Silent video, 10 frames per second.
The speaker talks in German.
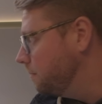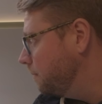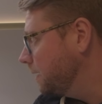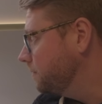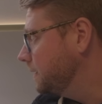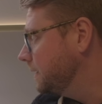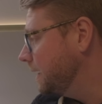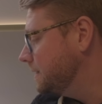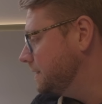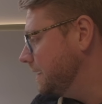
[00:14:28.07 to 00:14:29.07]
Macht wirklich
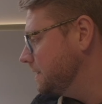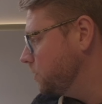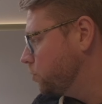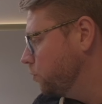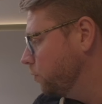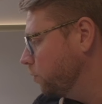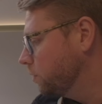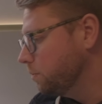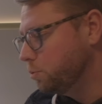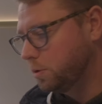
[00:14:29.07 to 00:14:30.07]
einen sehr, sehr schönen
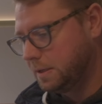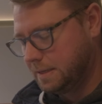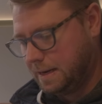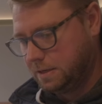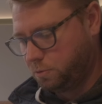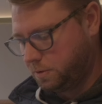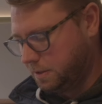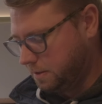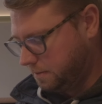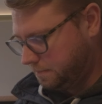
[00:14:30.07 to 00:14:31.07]
und gemütlichen Eindruck
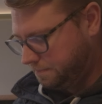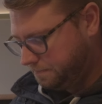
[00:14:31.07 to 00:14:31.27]
hier hinten.